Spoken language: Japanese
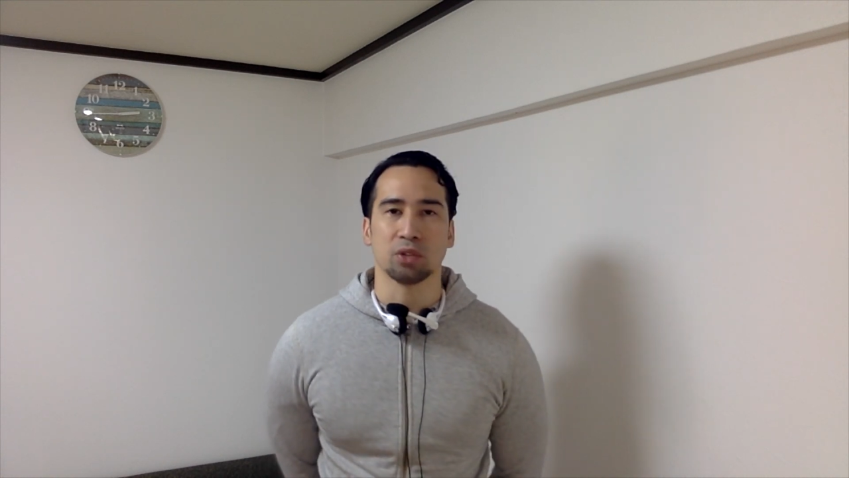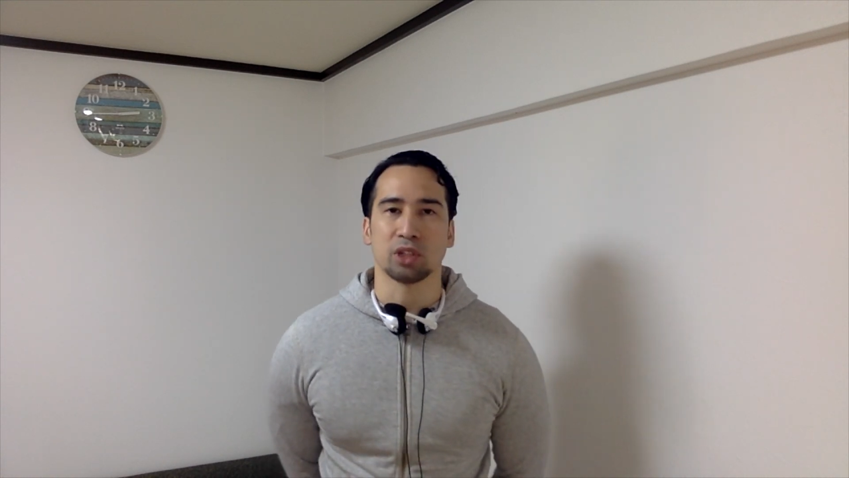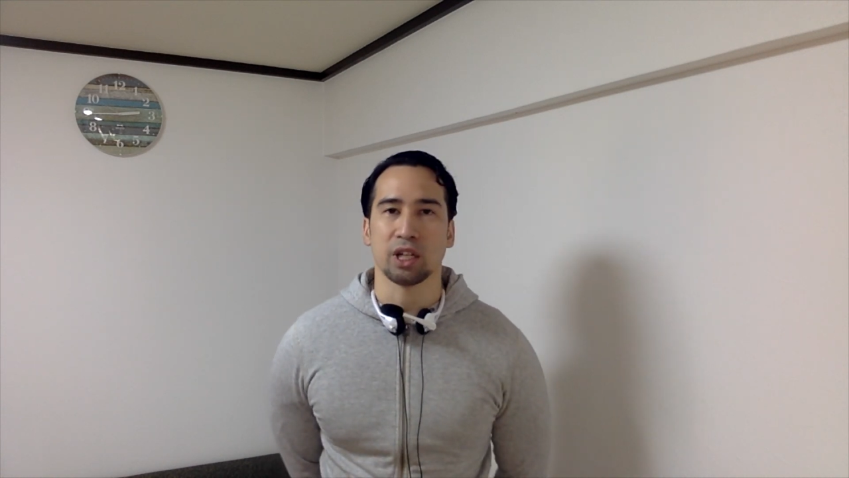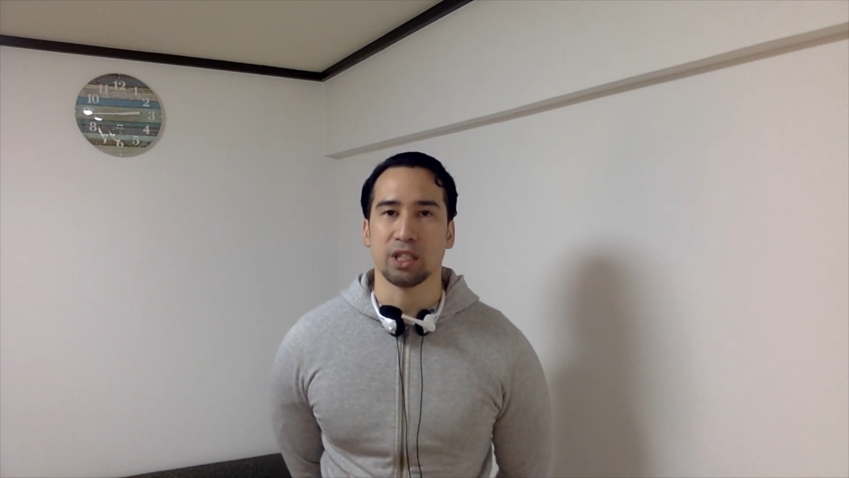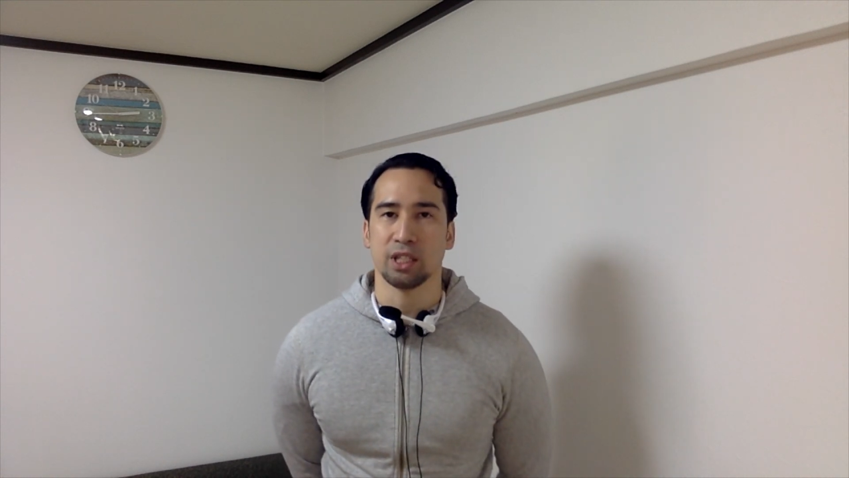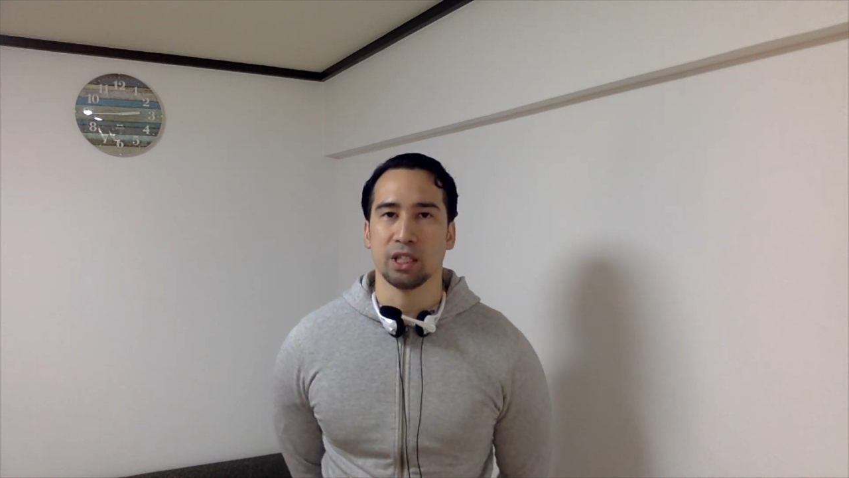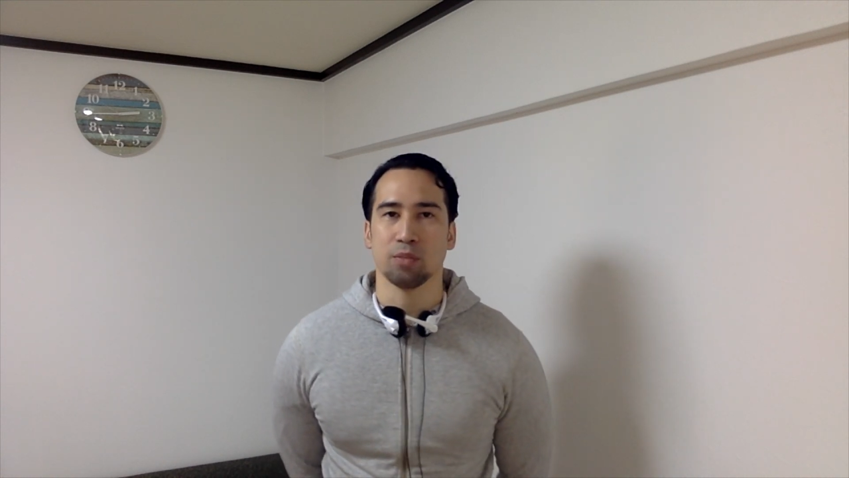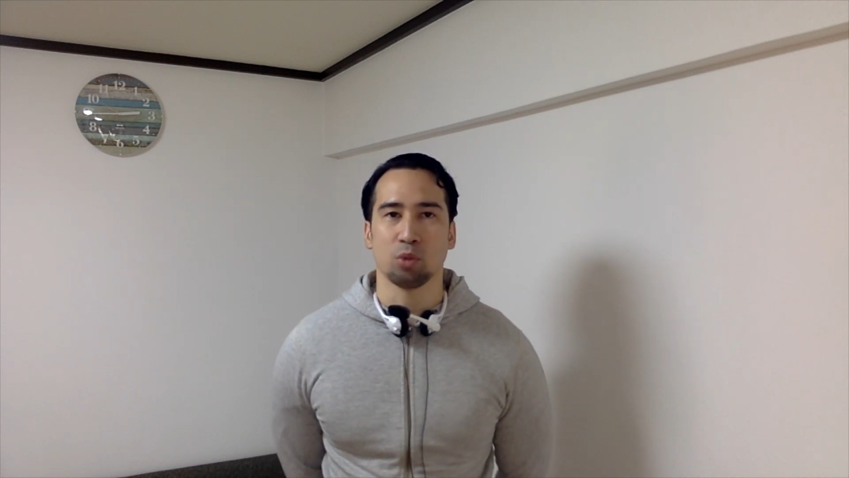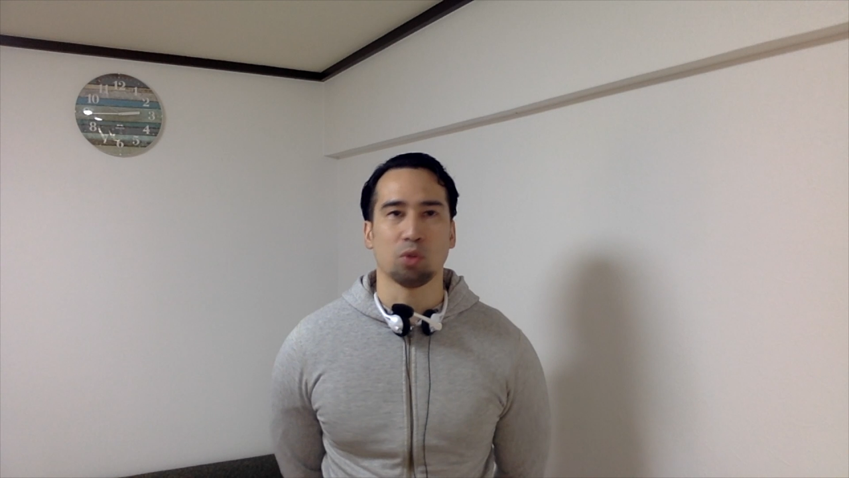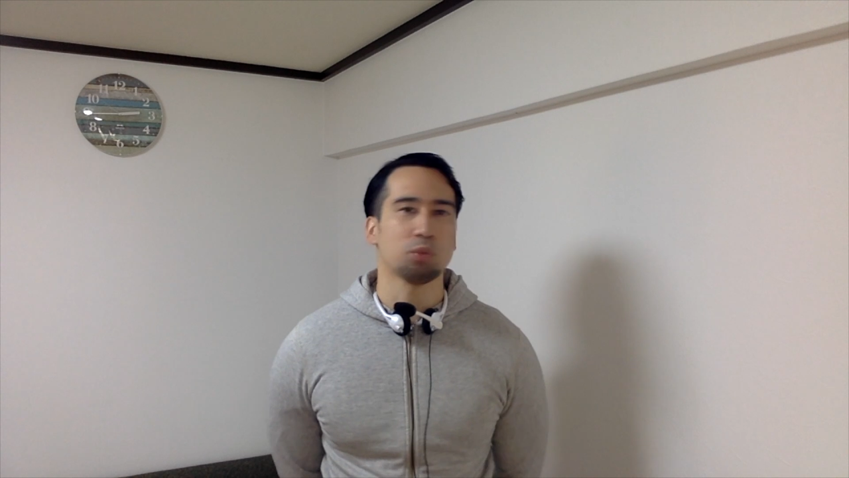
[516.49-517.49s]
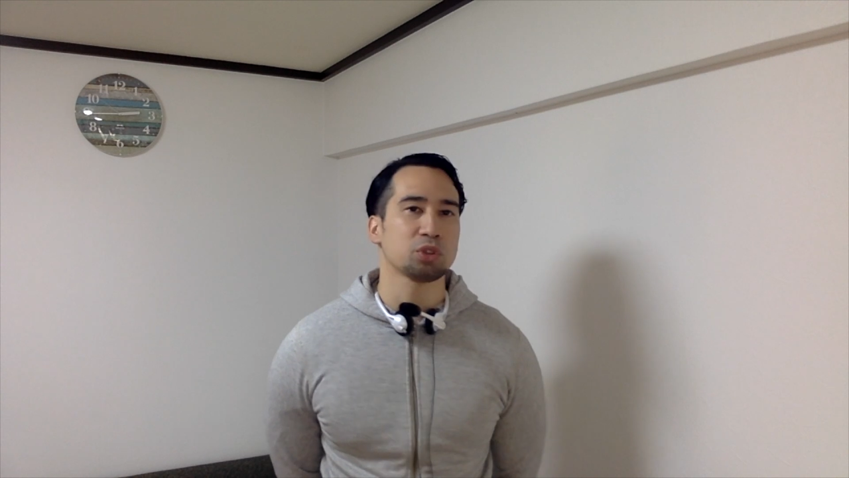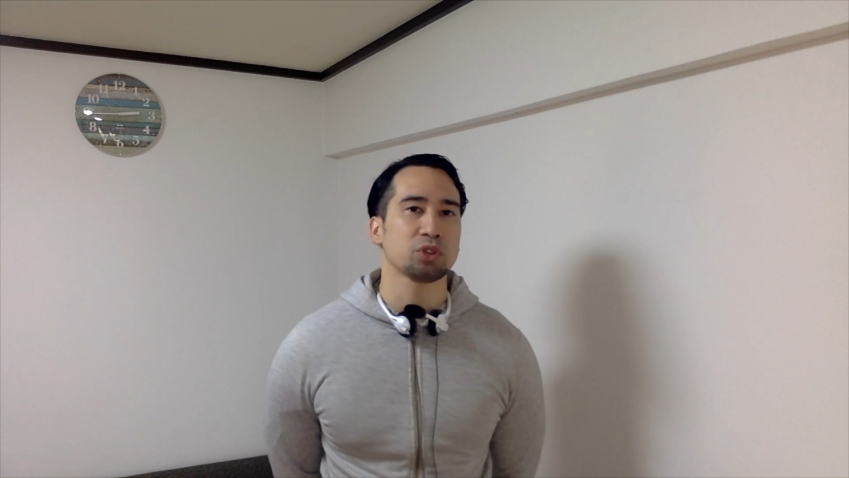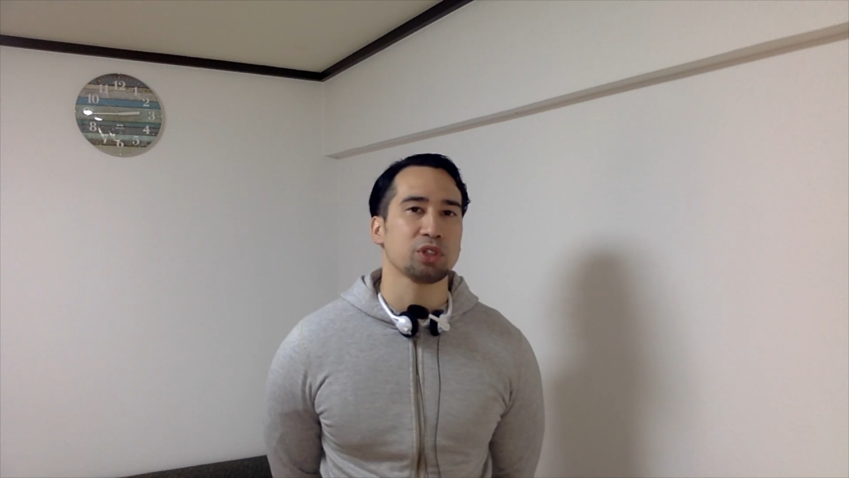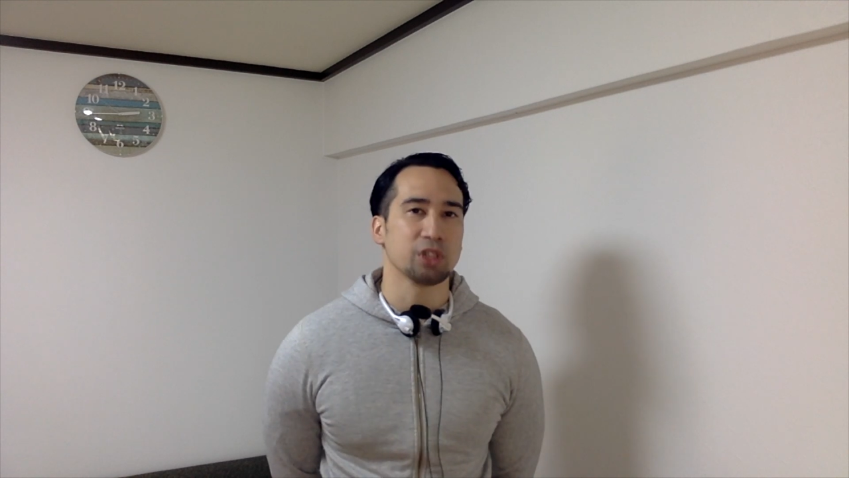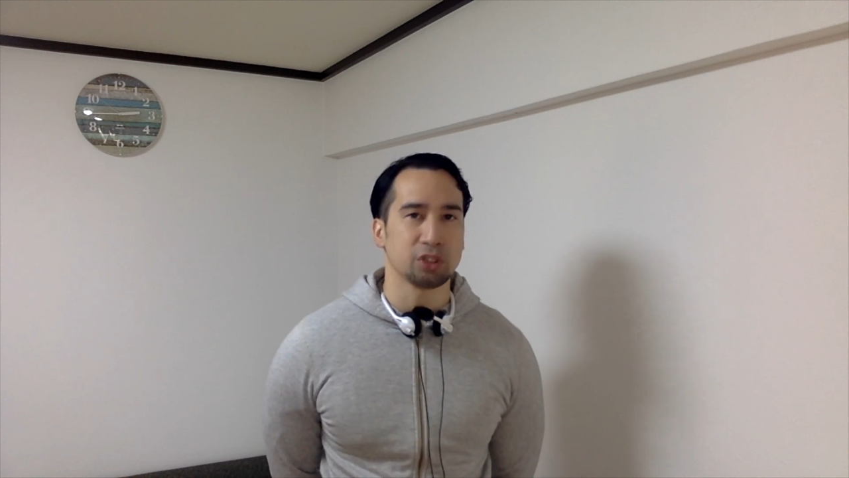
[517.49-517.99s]
の対比も面
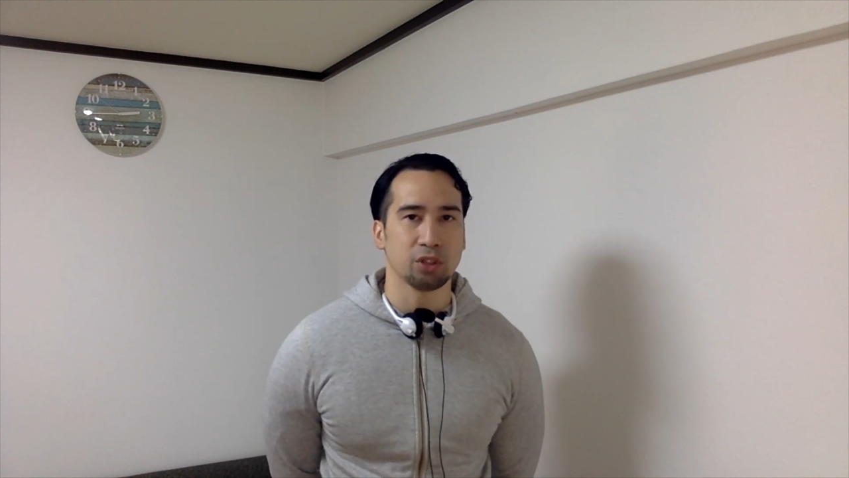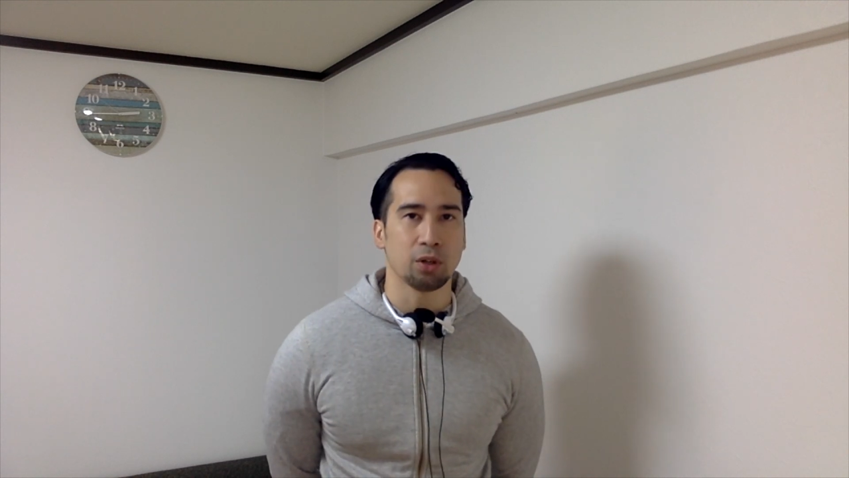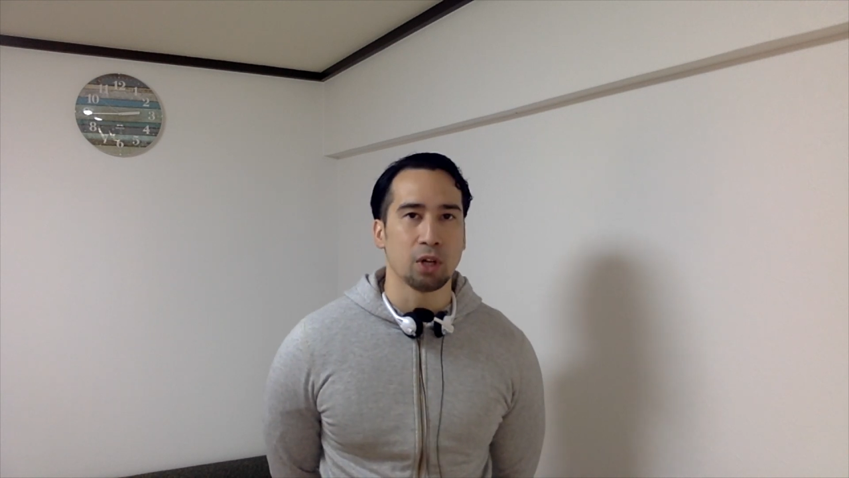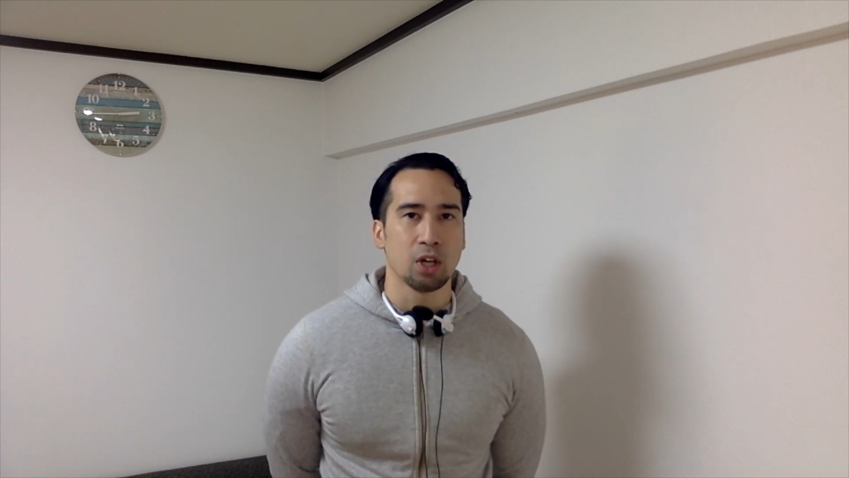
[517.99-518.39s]
白いんですよ。